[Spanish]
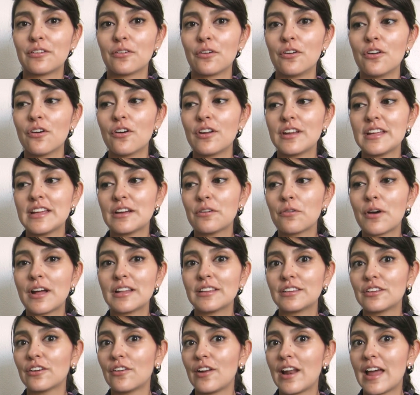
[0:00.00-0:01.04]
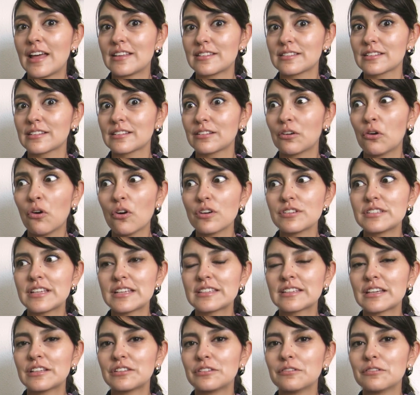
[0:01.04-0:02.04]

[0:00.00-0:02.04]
dolor y cuanto a las cosas que